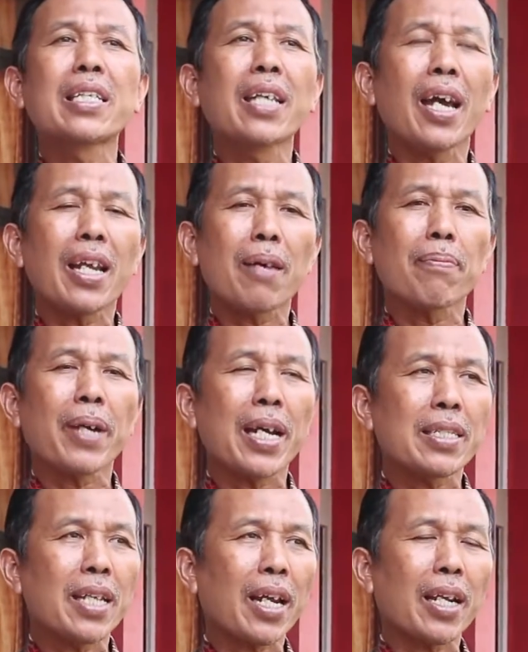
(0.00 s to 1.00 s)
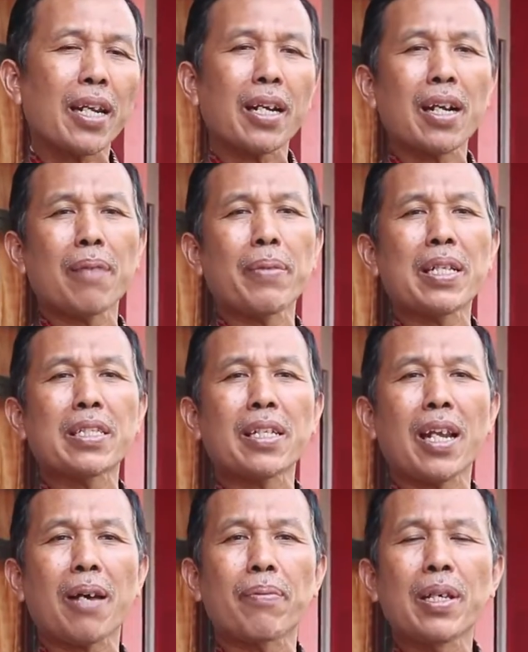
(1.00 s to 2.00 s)
dalam ajaran agama
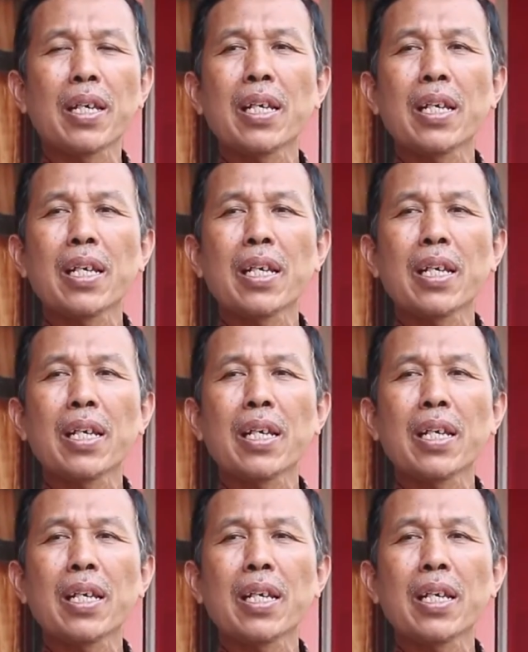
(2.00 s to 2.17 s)
Islam.